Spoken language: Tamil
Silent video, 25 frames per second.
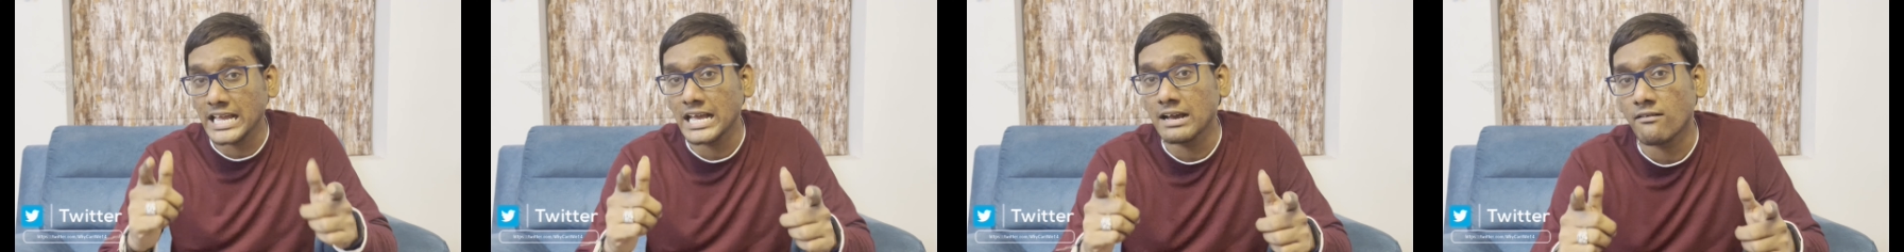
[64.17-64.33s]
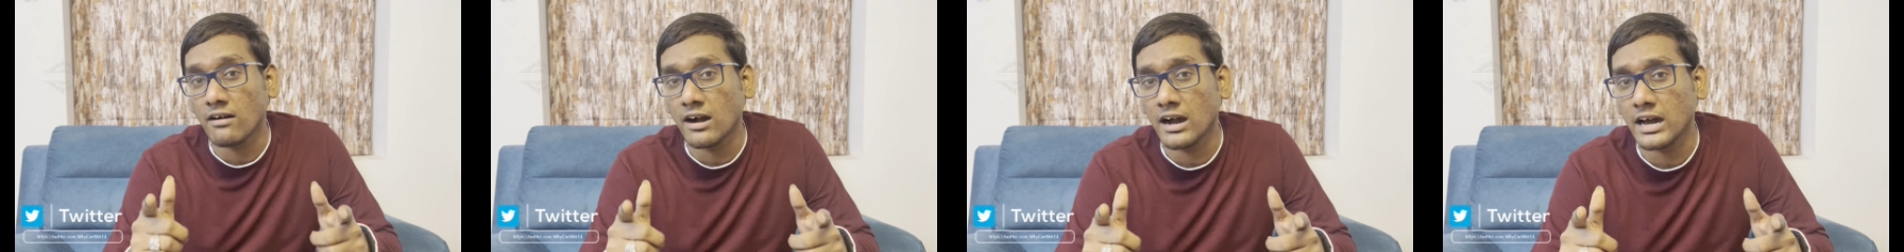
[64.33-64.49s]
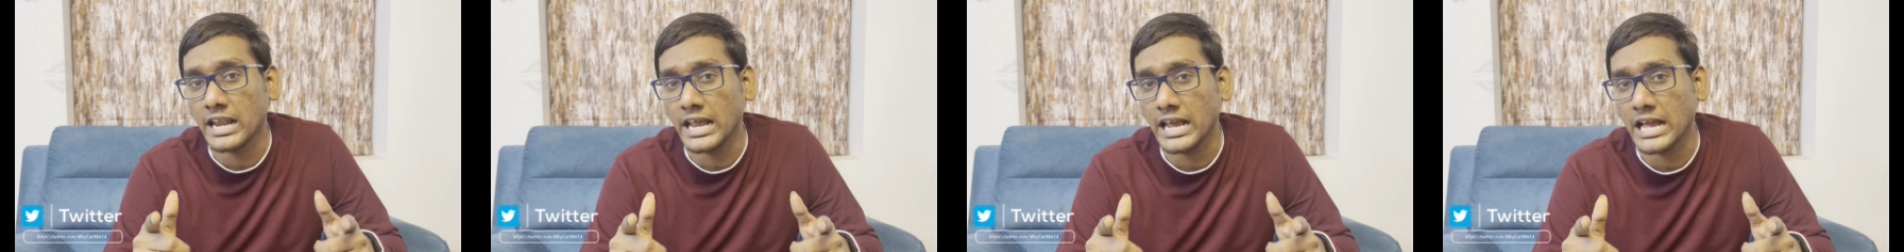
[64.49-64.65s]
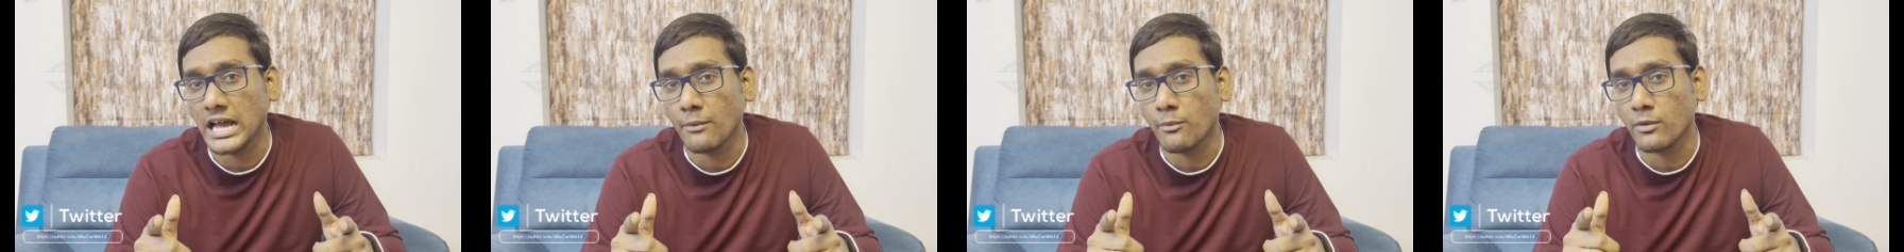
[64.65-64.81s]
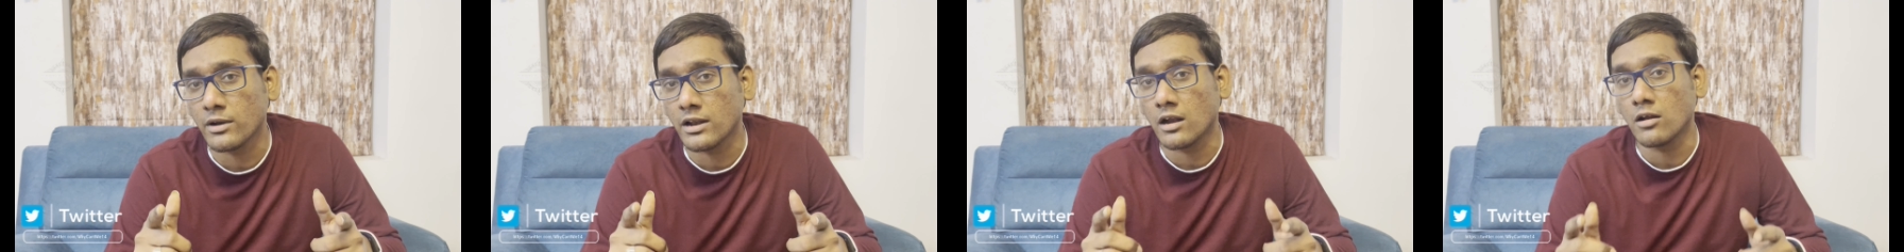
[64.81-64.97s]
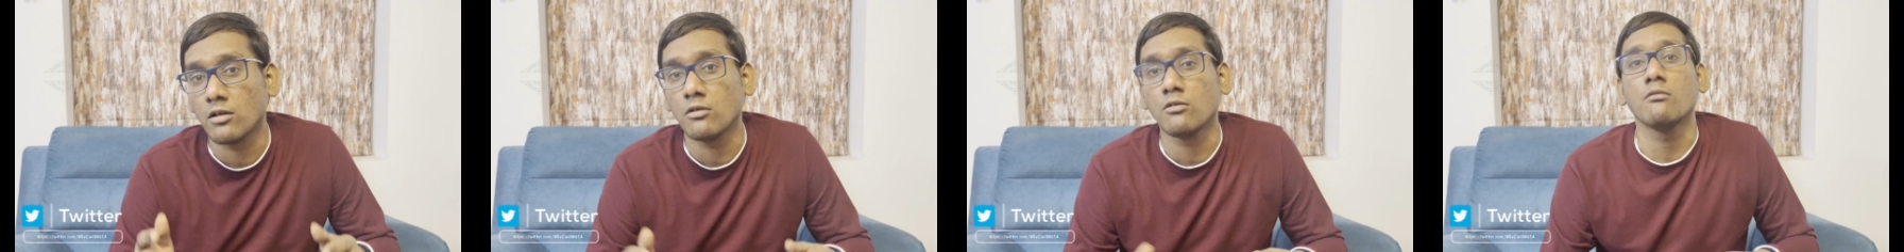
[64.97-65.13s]
நீங்கள் வாங்குறீங்க
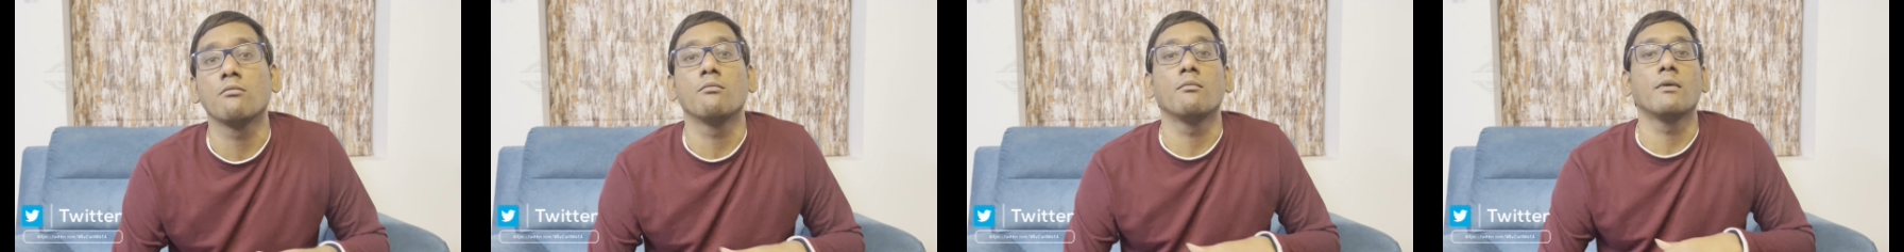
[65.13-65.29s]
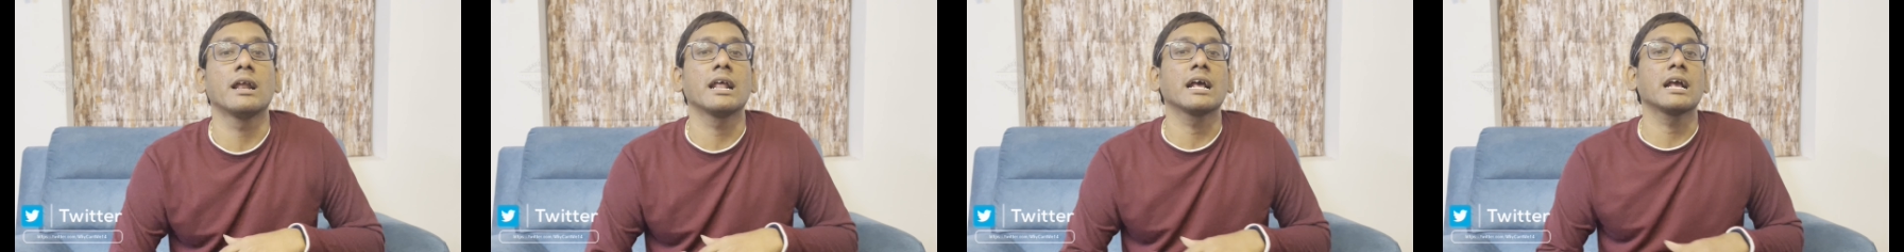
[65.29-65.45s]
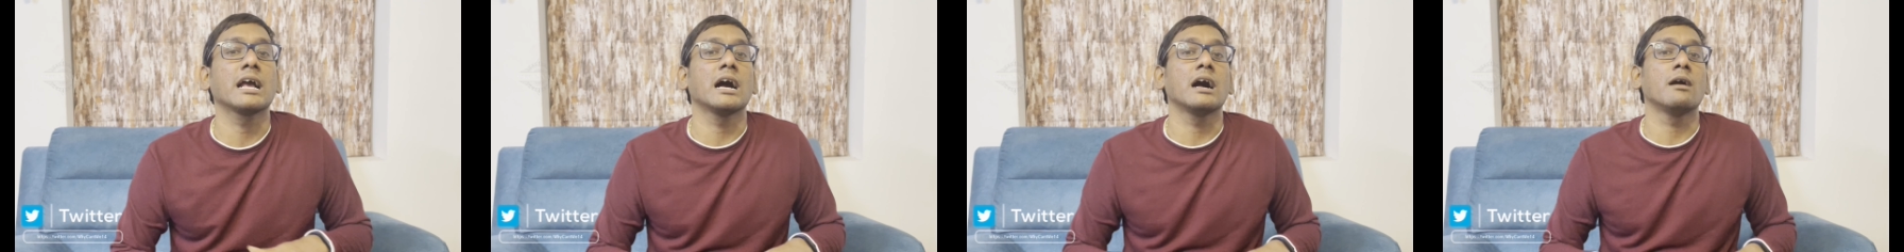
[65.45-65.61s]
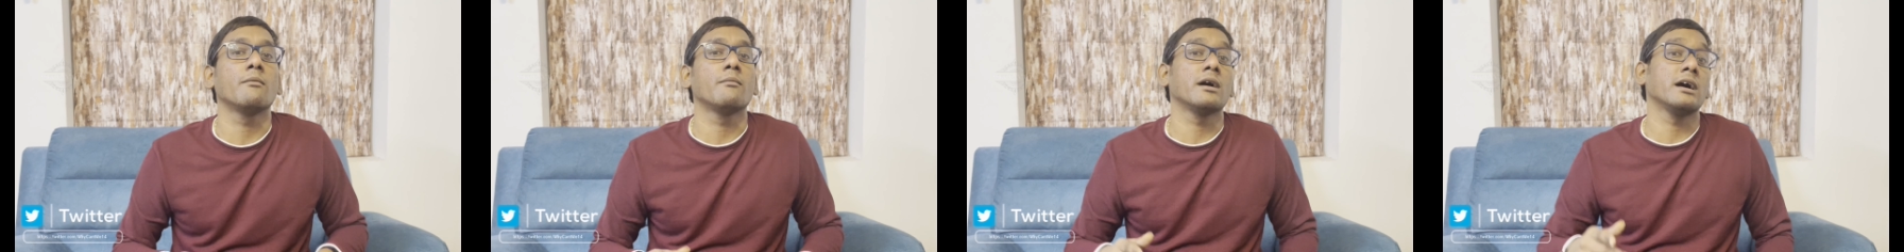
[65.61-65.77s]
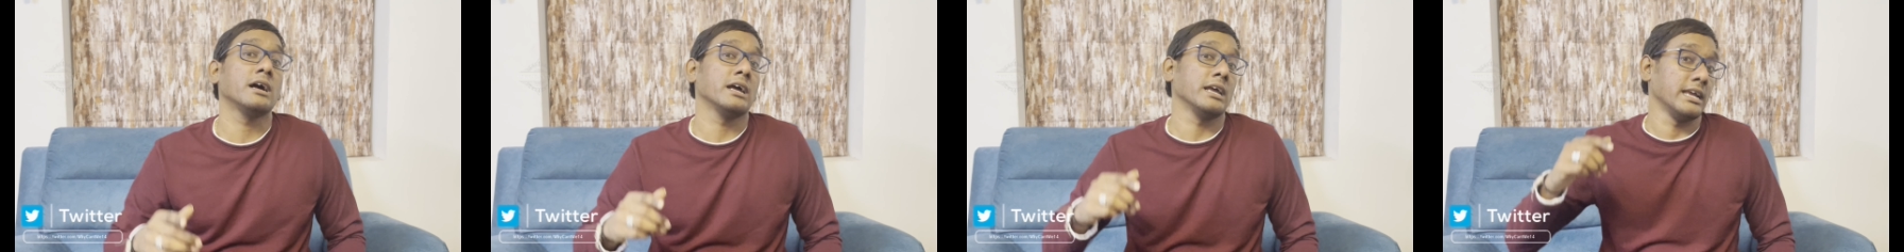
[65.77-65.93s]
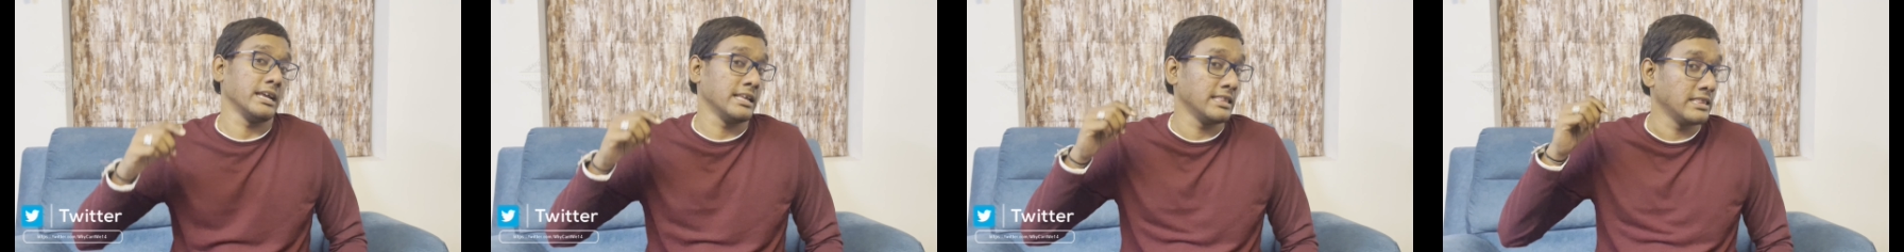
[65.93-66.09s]
அப்படின்னாலும்
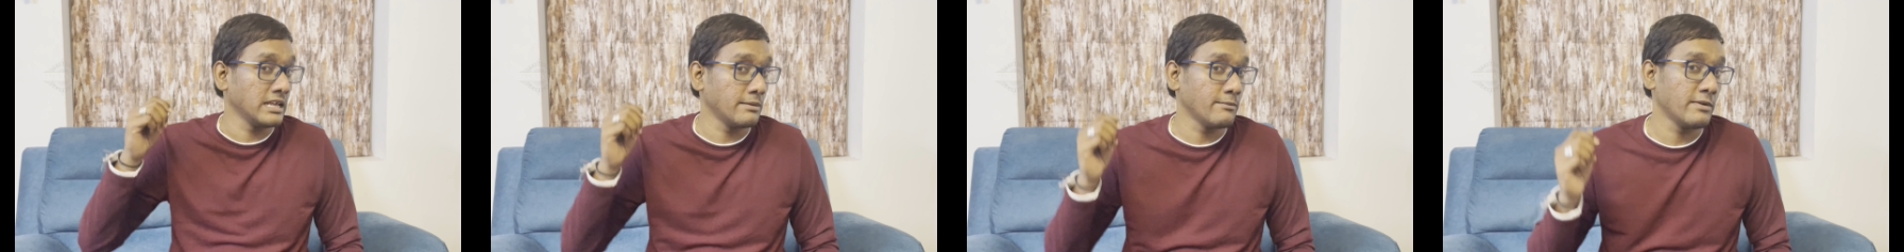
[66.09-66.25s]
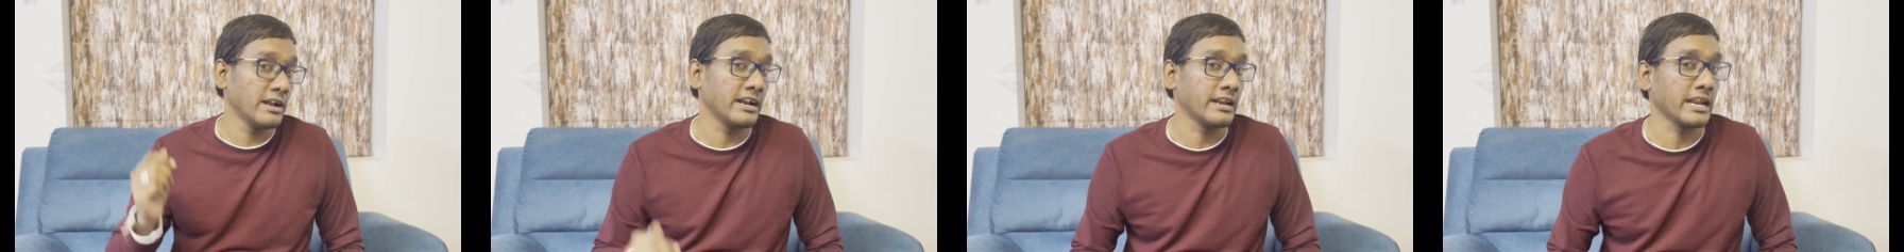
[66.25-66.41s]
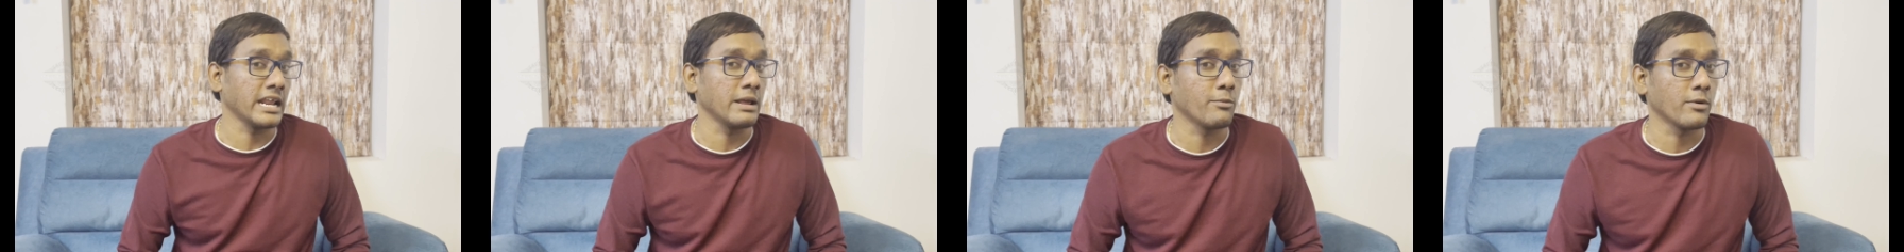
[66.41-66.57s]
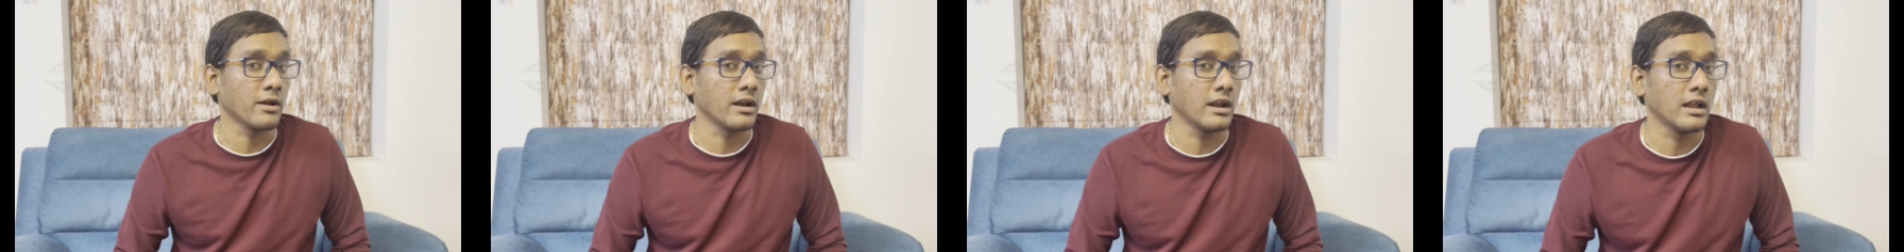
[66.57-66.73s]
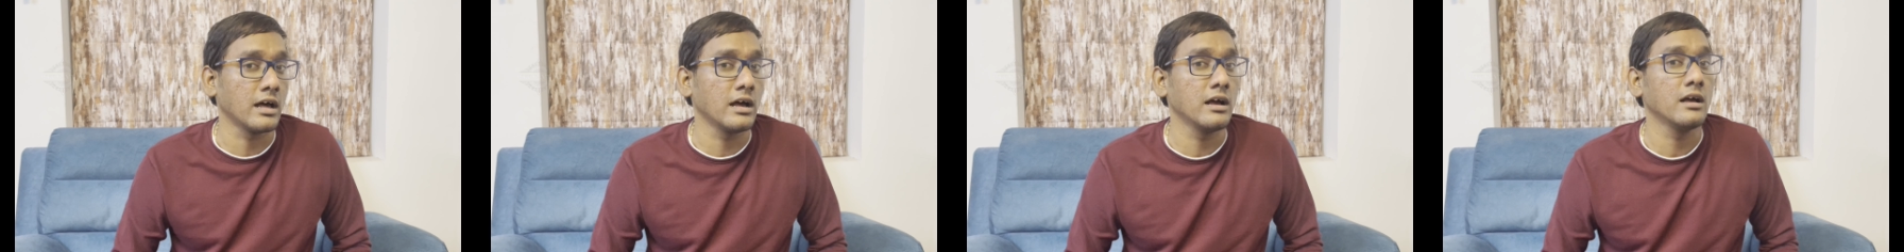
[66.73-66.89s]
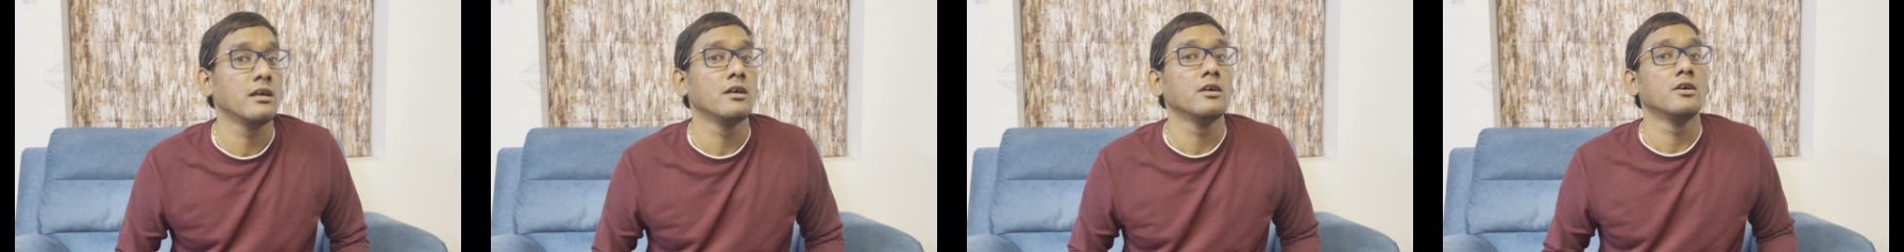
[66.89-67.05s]
மறக்காமல் இந்த மாதிரி ட்ரை
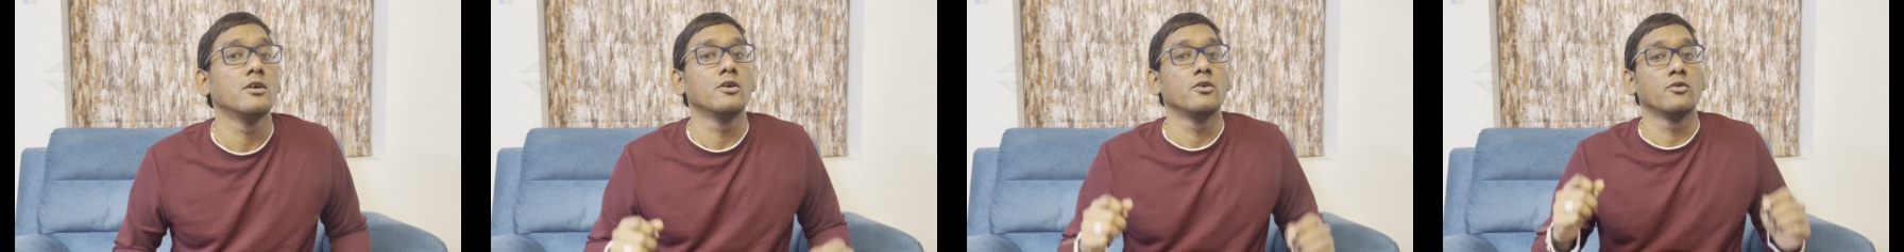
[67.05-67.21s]
பண்ணலாம்